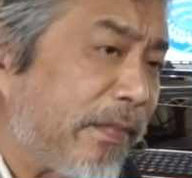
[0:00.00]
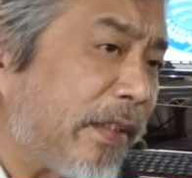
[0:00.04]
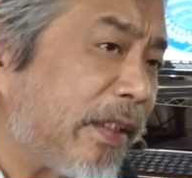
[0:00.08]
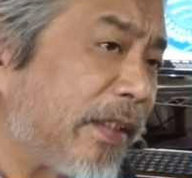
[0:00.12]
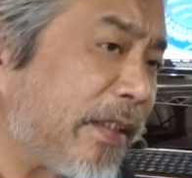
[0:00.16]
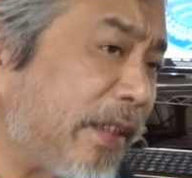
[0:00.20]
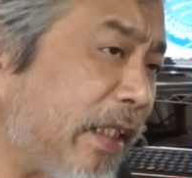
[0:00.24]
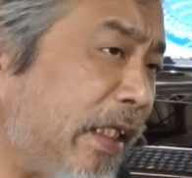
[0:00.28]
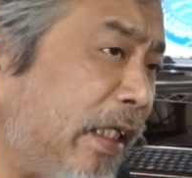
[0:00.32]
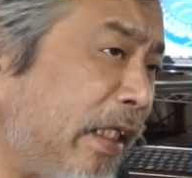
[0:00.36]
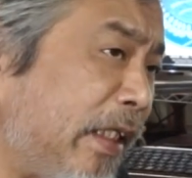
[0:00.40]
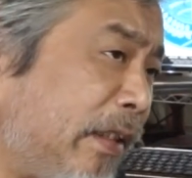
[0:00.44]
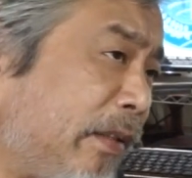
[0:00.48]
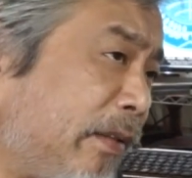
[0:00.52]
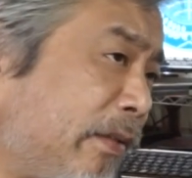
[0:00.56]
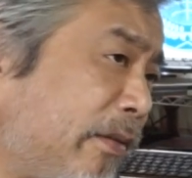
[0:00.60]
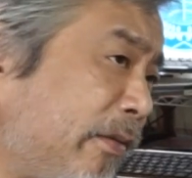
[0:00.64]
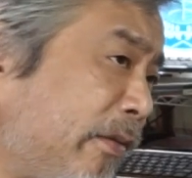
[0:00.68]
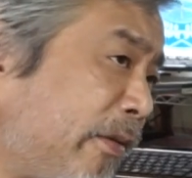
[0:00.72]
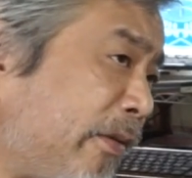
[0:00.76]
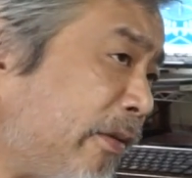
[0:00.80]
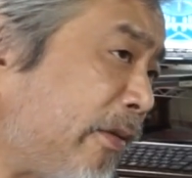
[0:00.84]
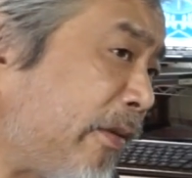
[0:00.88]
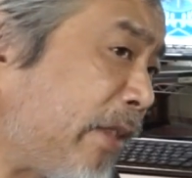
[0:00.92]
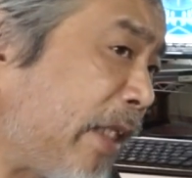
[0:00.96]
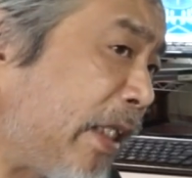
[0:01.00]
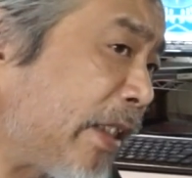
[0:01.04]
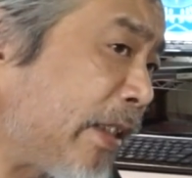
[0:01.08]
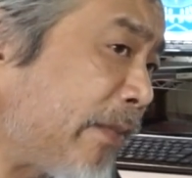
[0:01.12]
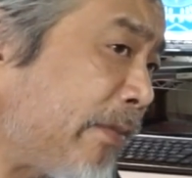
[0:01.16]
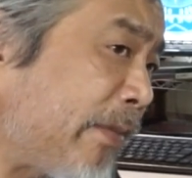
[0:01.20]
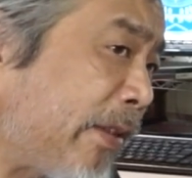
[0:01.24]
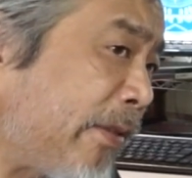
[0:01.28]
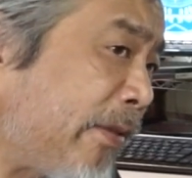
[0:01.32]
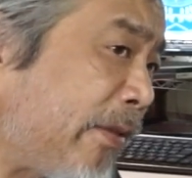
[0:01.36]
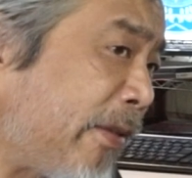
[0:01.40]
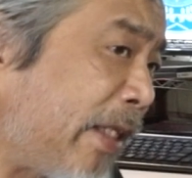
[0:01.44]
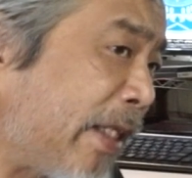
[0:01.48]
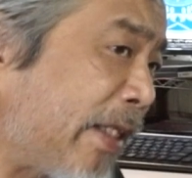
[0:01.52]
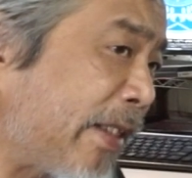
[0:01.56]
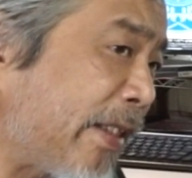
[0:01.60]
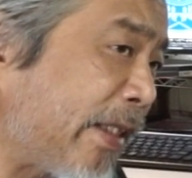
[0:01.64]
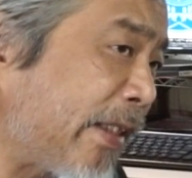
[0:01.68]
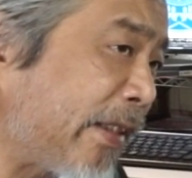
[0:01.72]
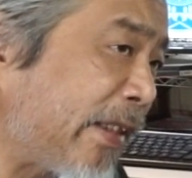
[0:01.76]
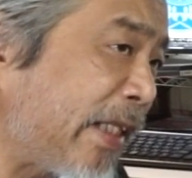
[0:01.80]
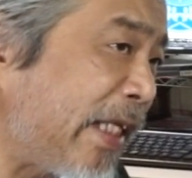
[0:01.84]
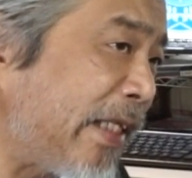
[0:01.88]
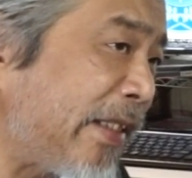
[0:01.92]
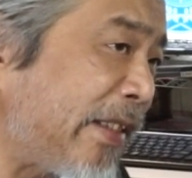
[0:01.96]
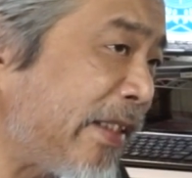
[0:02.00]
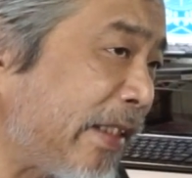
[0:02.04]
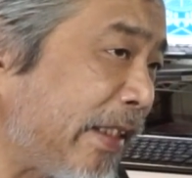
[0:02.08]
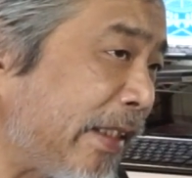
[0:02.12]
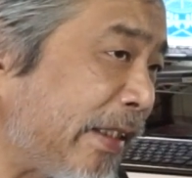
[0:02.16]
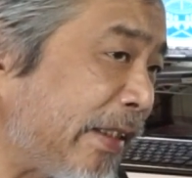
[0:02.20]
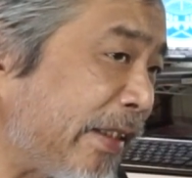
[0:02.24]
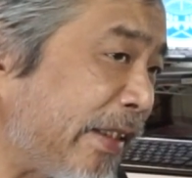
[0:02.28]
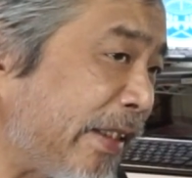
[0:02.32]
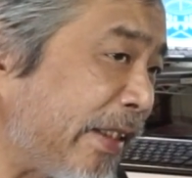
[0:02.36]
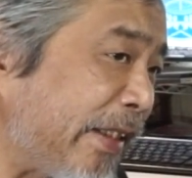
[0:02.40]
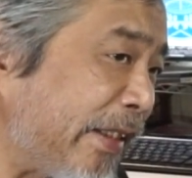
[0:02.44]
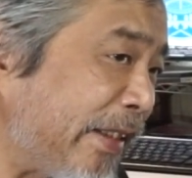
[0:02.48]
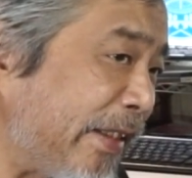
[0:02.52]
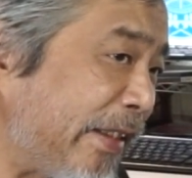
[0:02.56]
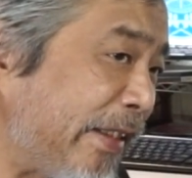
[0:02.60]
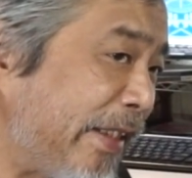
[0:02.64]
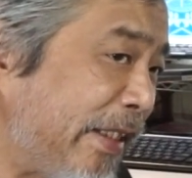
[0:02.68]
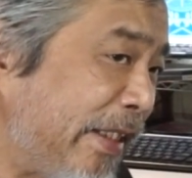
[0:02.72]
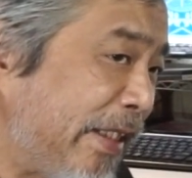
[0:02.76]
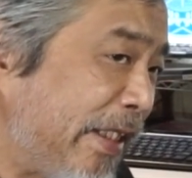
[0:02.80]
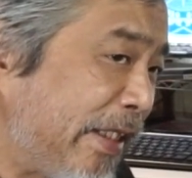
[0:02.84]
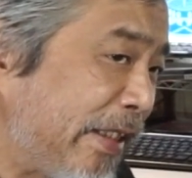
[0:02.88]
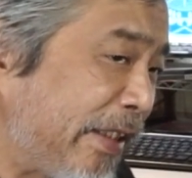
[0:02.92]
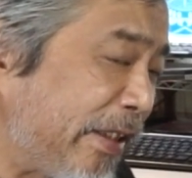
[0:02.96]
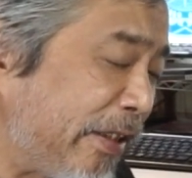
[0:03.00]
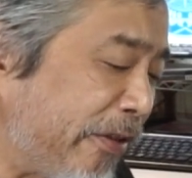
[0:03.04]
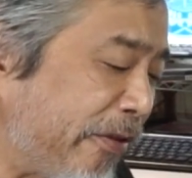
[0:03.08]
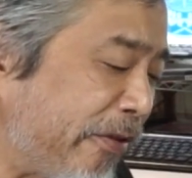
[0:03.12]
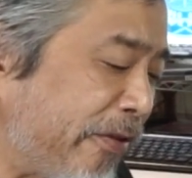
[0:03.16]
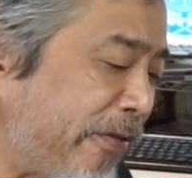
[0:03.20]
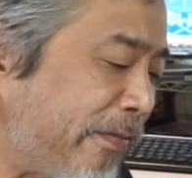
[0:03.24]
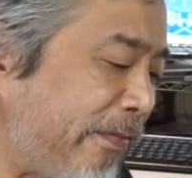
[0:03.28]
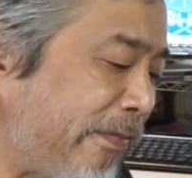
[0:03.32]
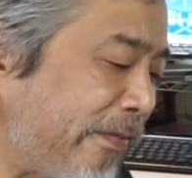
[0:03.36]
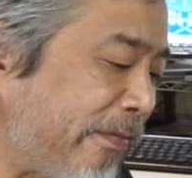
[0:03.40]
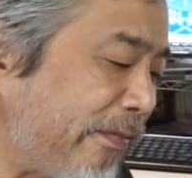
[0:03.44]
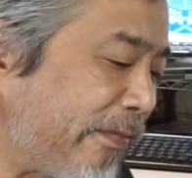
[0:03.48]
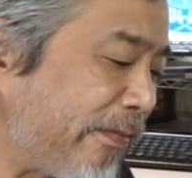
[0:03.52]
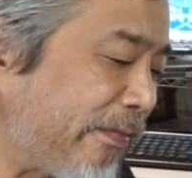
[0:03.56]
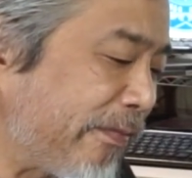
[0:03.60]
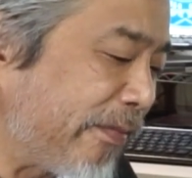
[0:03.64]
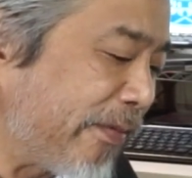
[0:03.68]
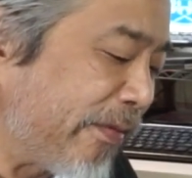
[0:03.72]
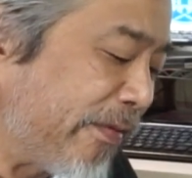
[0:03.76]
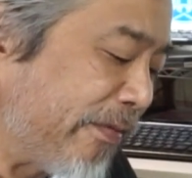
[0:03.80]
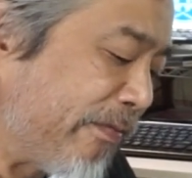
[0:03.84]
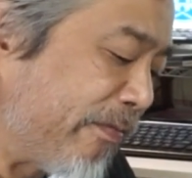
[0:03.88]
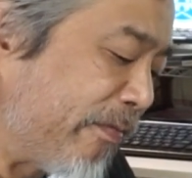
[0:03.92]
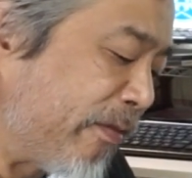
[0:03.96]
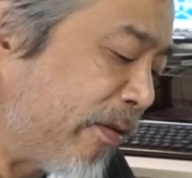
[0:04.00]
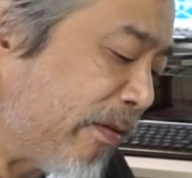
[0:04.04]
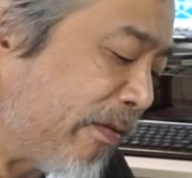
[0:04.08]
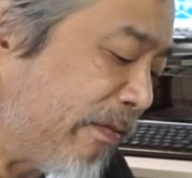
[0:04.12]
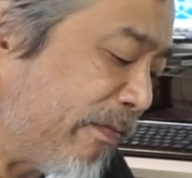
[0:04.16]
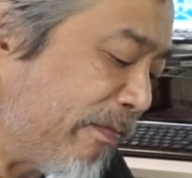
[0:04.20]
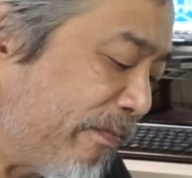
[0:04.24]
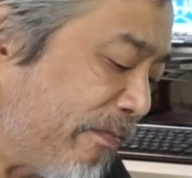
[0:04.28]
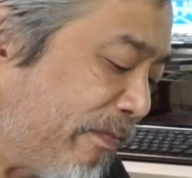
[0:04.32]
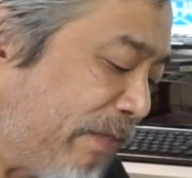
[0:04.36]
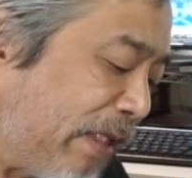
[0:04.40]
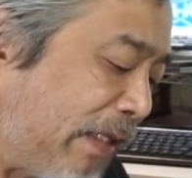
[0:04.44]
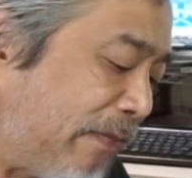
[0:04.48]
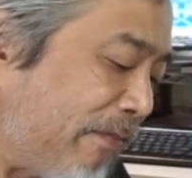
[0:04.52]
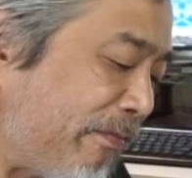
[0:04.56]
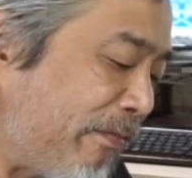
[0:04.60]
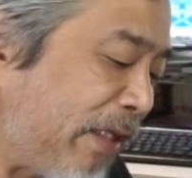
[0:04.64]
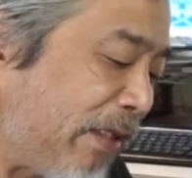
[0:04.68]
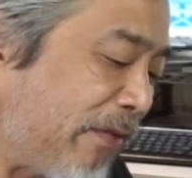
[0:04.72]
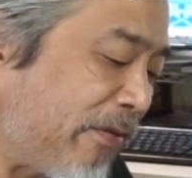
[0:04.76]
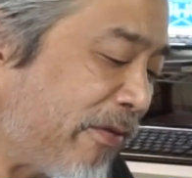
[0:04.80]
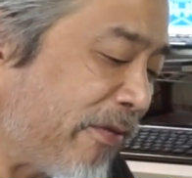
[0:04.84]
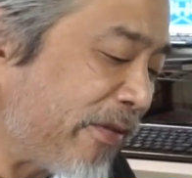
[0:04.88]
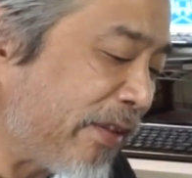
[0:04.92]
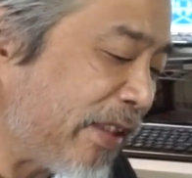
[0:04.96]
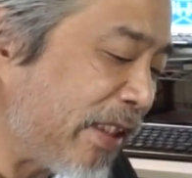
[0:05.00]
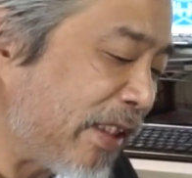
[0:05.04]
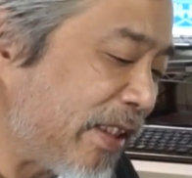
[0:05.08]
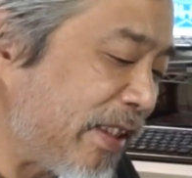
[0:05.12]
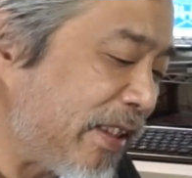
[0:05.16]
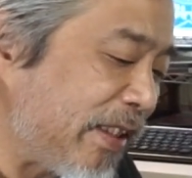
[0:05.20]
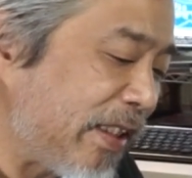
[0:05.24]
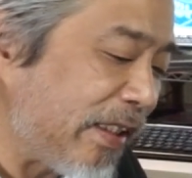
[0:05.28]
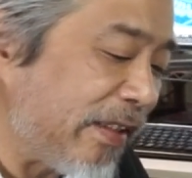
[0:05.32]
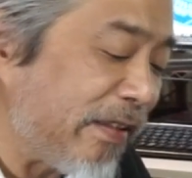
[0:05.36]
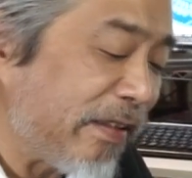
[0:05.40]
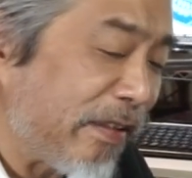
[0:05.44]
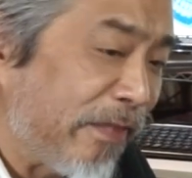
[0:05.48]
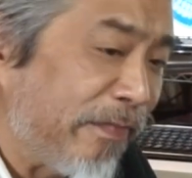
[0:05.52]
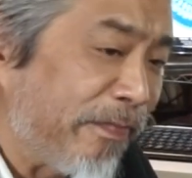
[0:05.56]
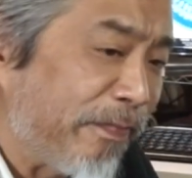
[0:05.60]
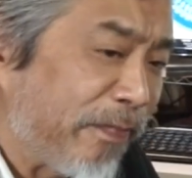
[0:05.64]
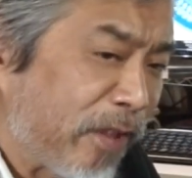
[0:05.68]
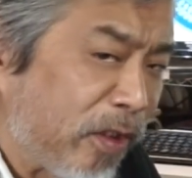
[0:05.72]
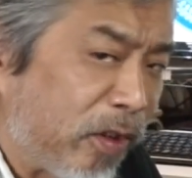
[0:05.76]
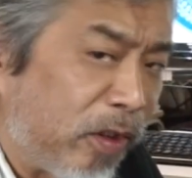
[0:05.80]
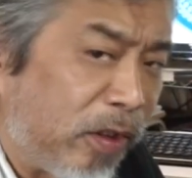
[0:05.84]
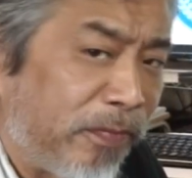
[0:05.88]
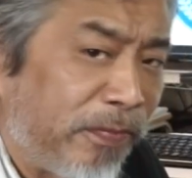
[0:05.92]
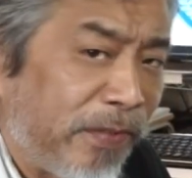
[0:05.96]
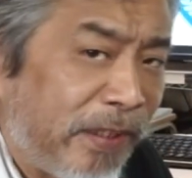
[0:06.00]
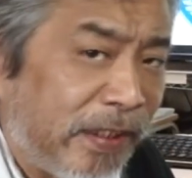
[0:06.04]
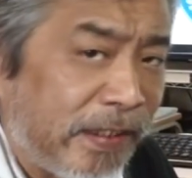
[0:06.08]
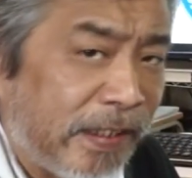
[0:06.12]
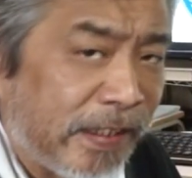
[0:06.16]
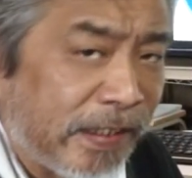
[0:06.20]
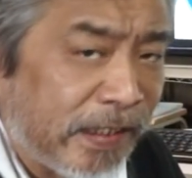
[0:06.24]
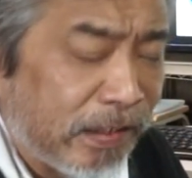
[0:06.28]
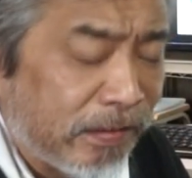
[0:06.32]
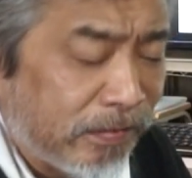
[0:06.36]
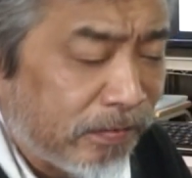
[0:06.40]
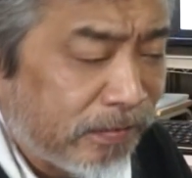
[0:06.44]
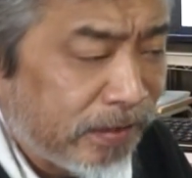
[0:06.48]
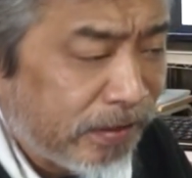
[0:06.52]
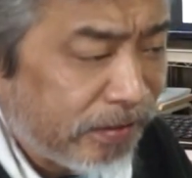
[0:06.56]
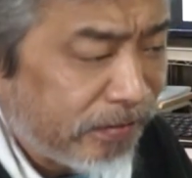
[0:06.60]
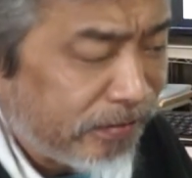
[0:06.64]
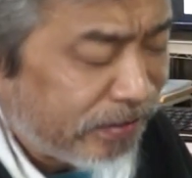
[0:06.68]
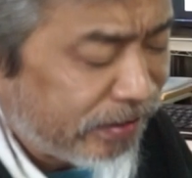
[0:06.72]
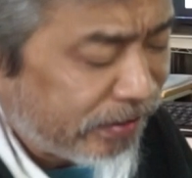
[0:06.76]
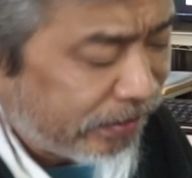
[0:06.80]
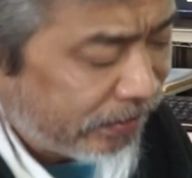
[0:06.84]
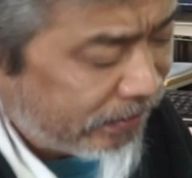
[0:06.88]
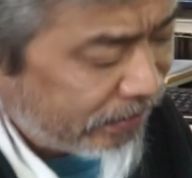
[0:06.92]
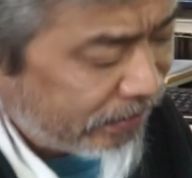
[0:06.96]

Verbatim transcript: 斎藤はじめをあれだけ短時間で記憶もまんま同じにコピーできるっていう